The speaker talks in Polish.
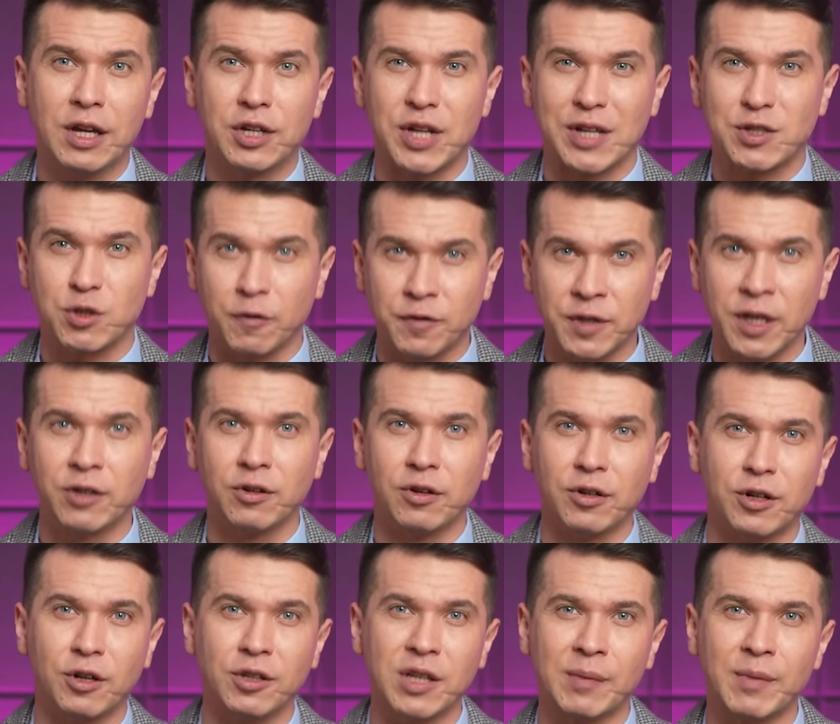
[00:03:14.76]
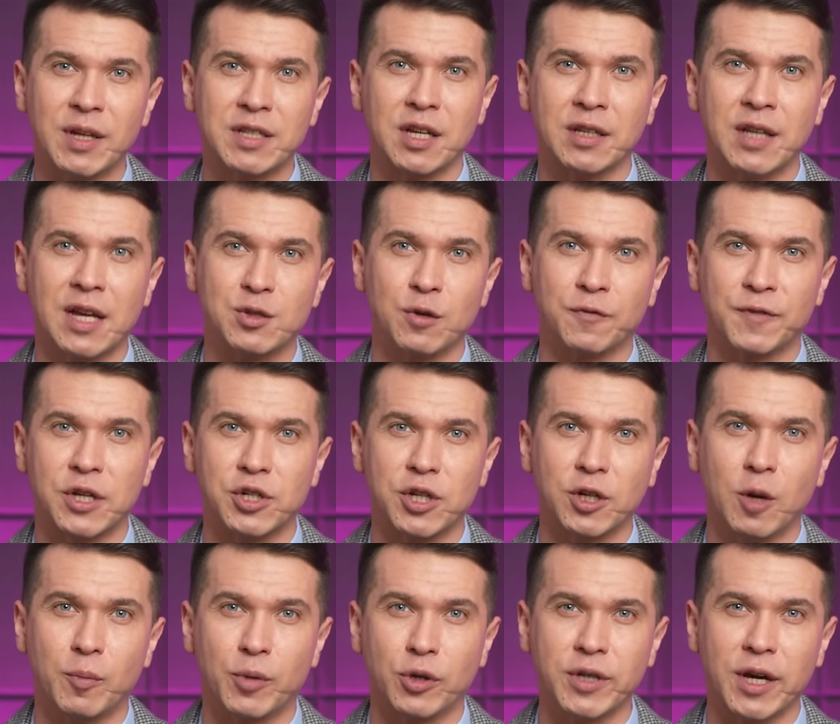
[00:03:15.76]
szacownego grona mecenasów
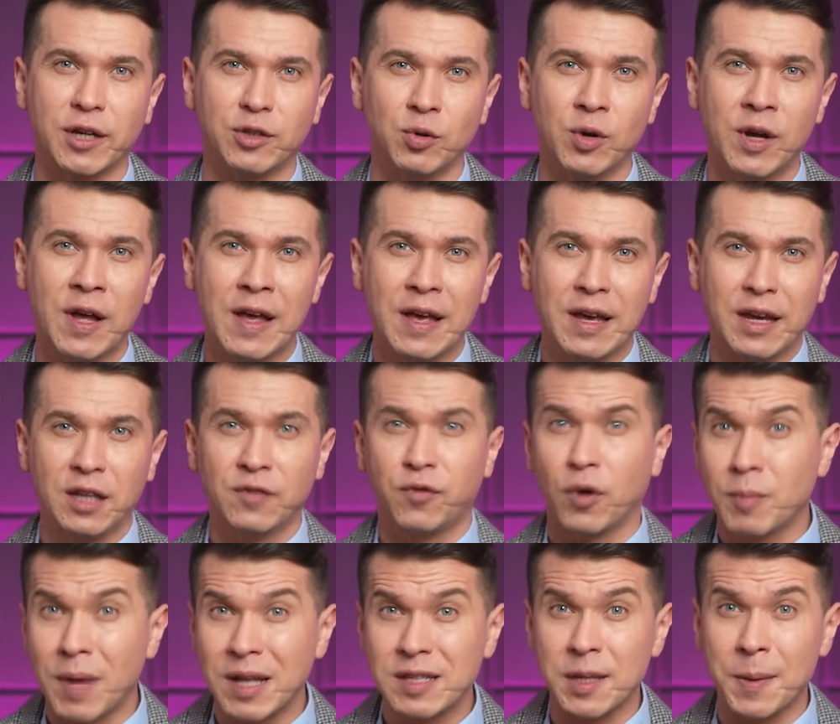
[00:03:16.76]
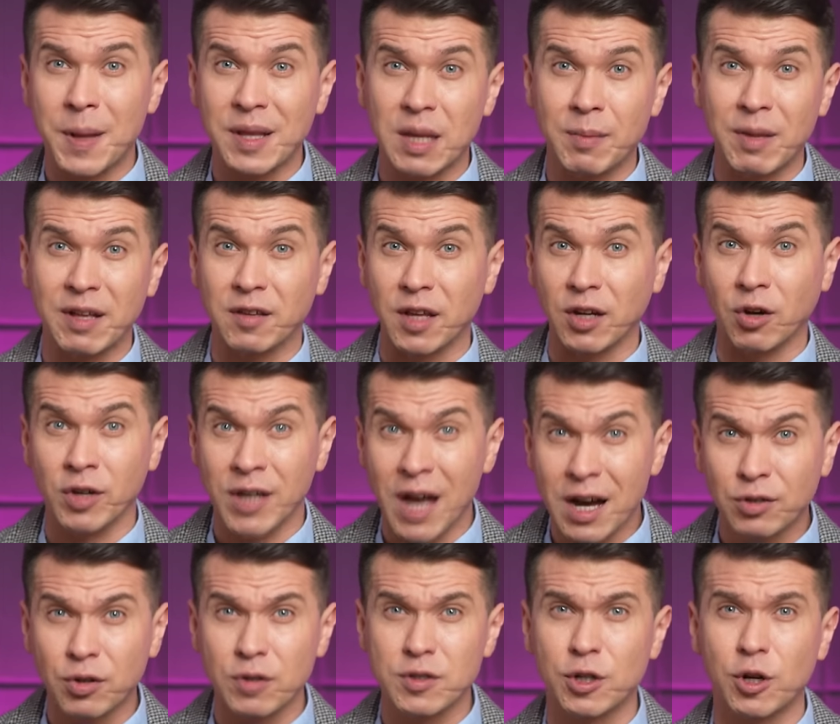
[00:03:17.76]
naszego projektu, informacje na temat tego,
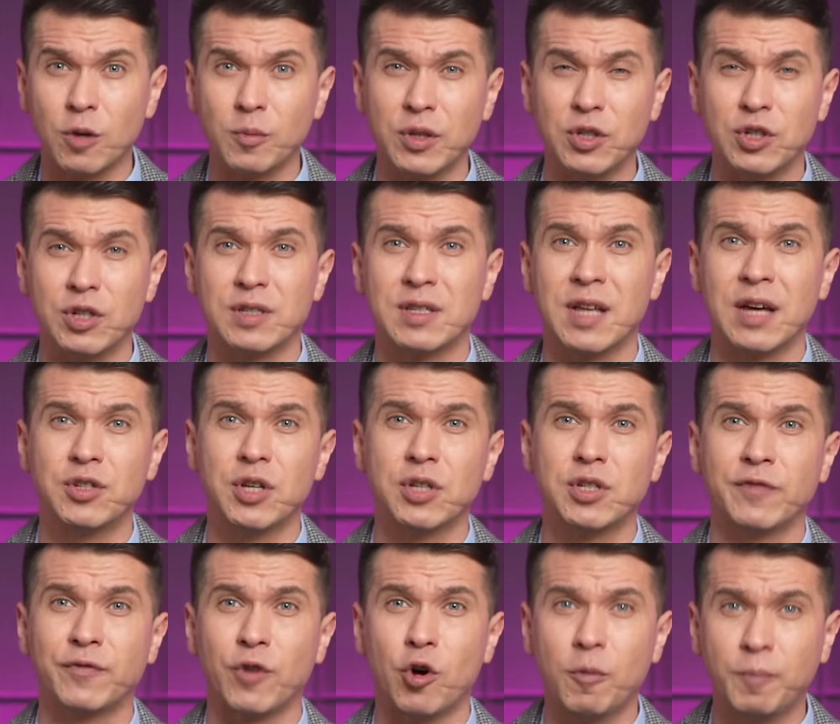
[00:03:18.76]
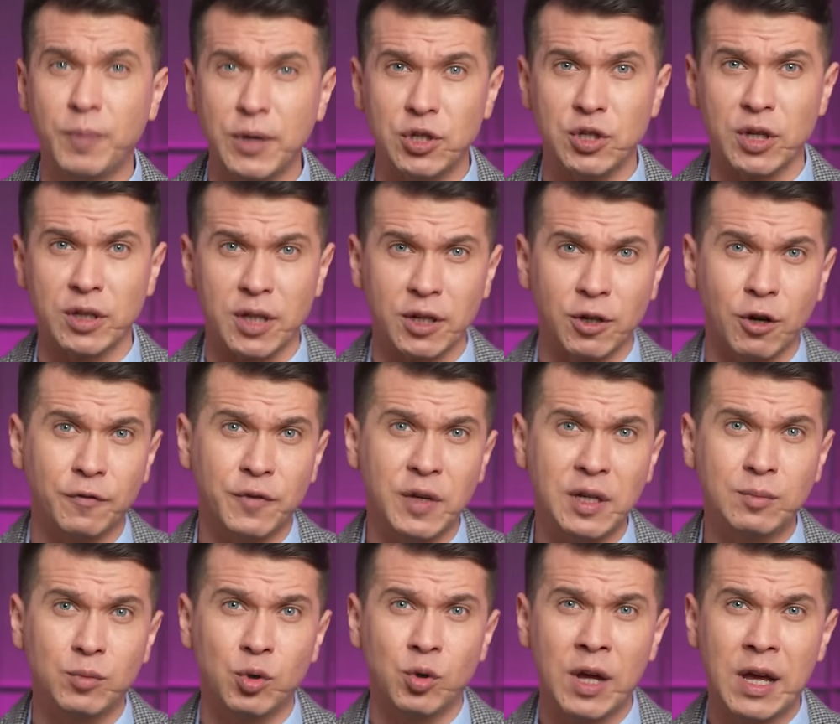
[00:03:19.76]
jak to zrobić, znajdziecie w opisie tego
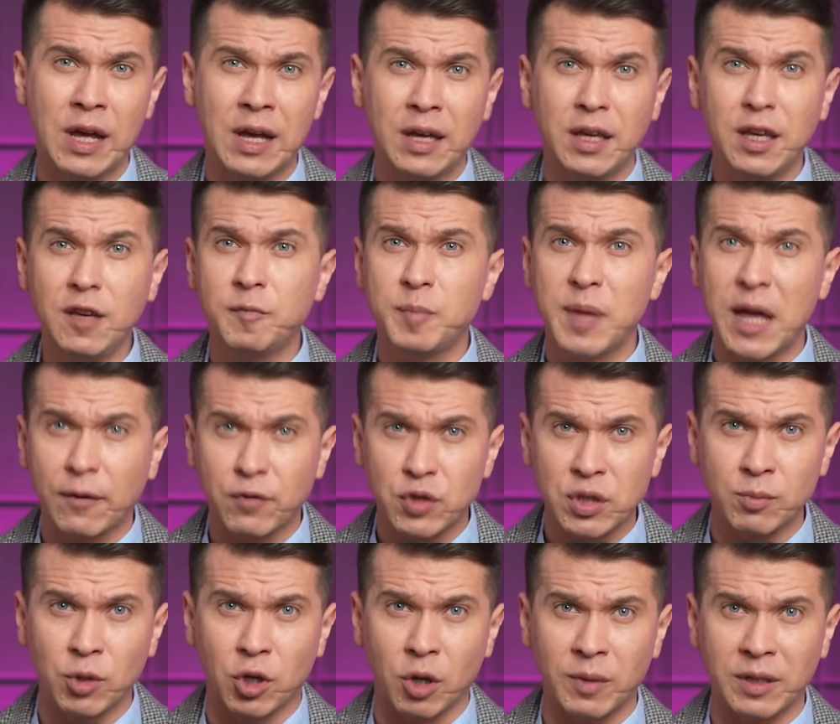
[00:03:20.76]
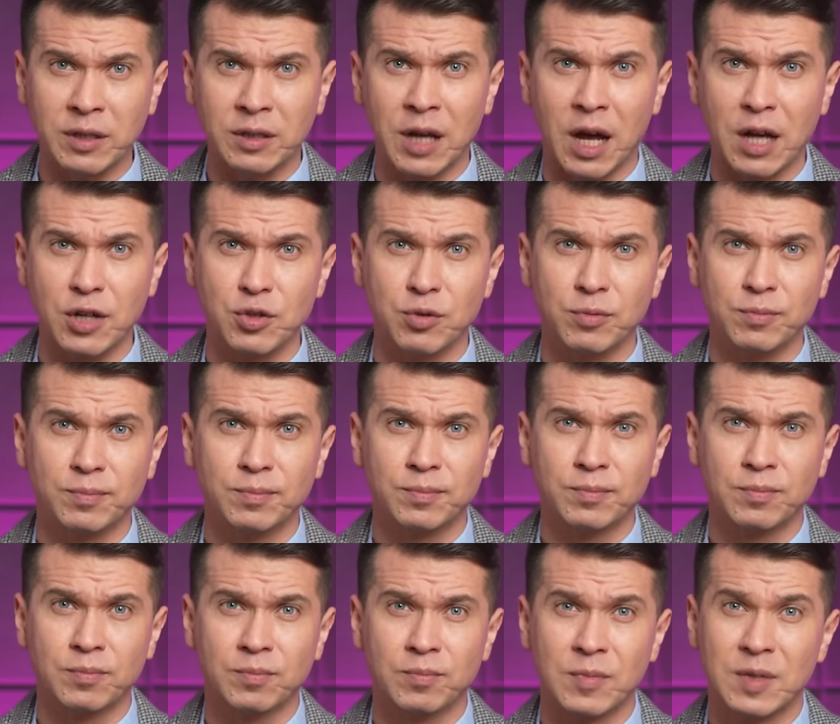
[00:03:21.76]
filmu i w pierwszym komentarzu.
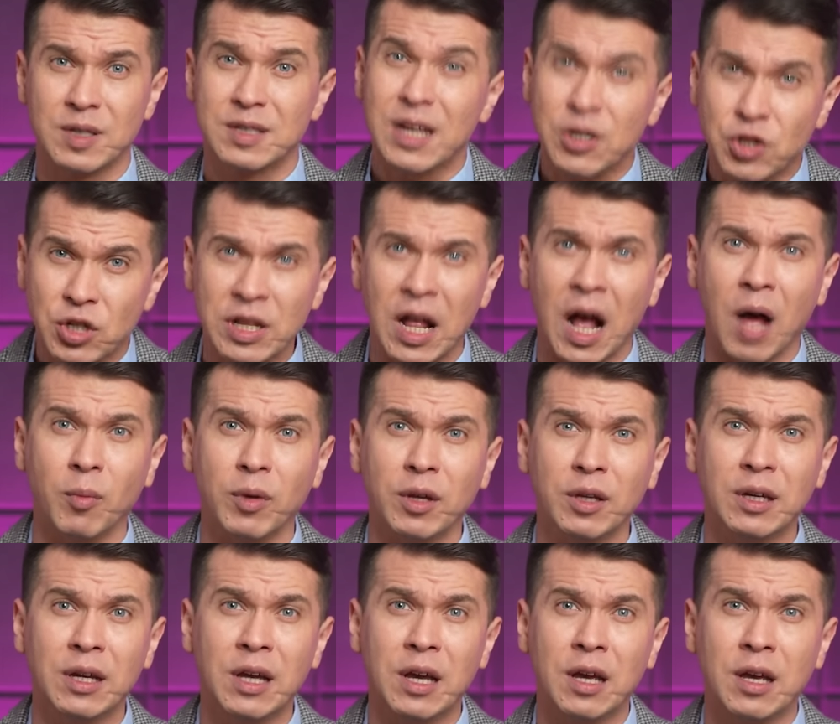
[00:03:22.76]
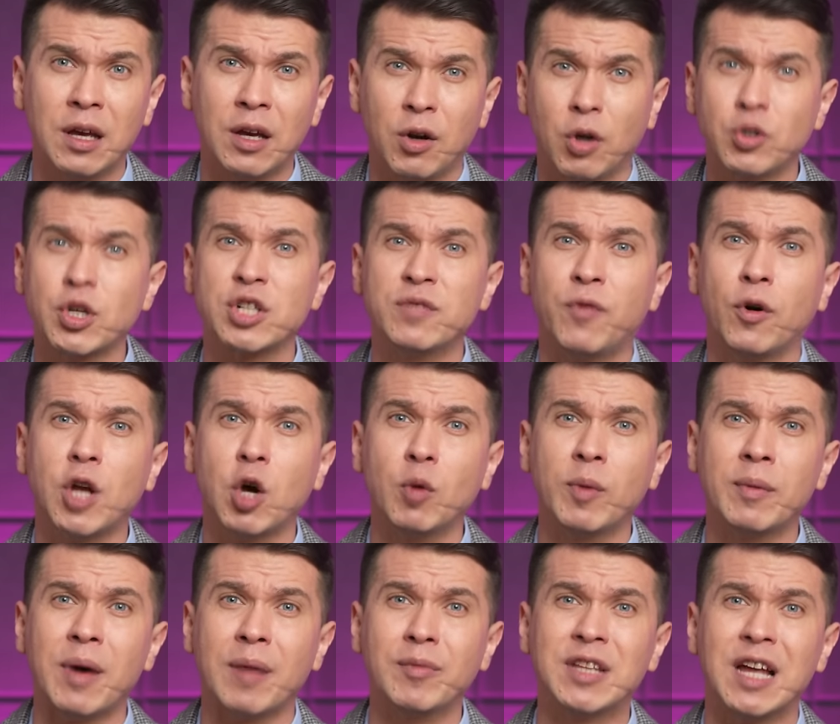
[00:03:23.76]
Zaczynamy! Chociaż
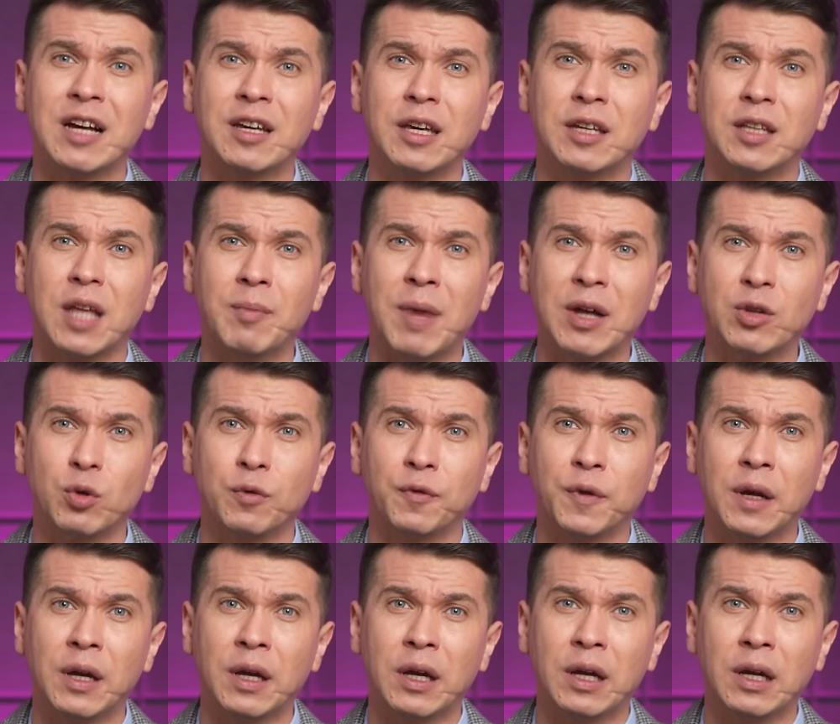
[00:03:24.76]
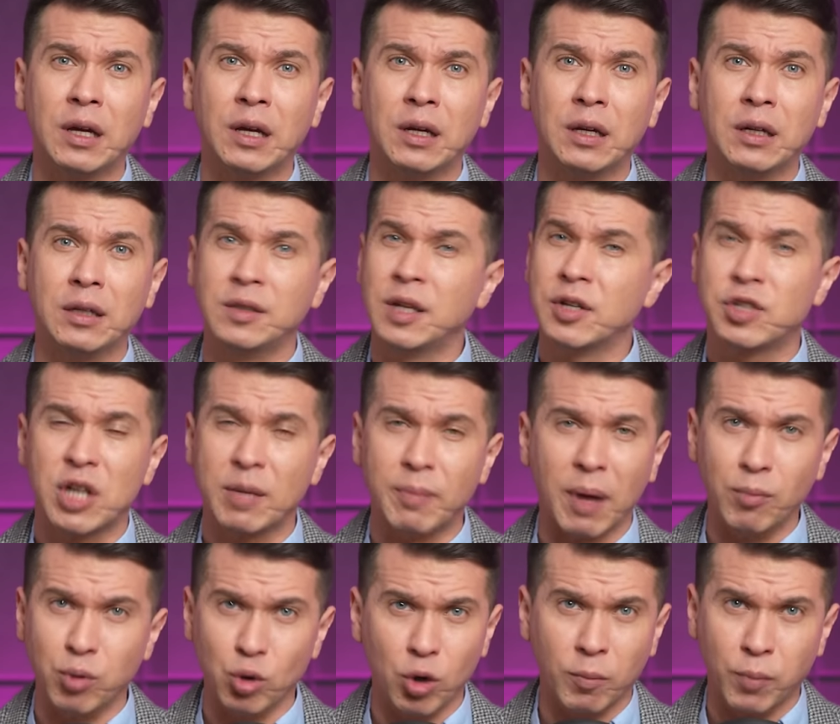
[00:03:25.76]
wolałbym, aby takich tematów nie
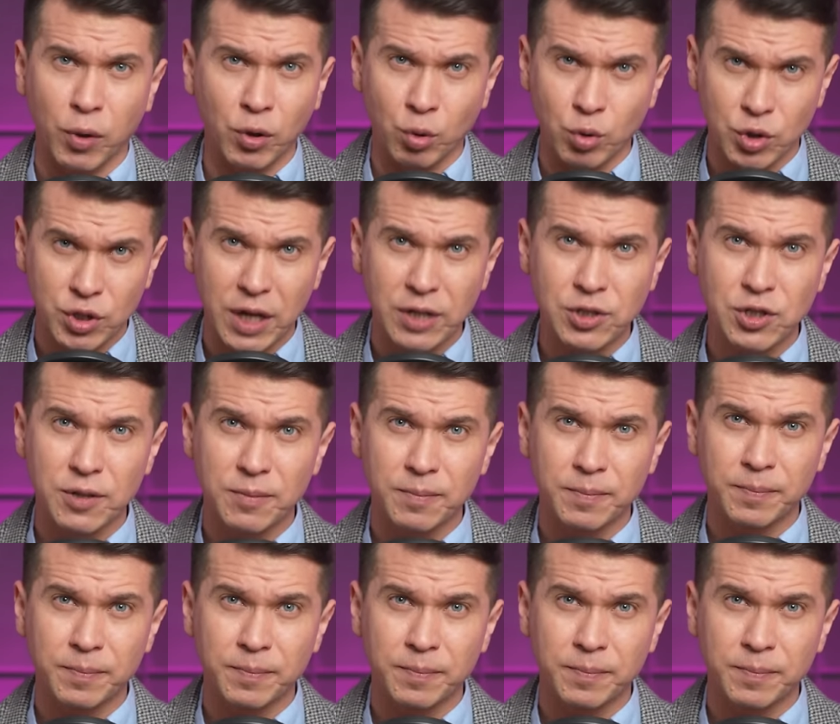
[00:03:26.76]
trzeba było poruszać.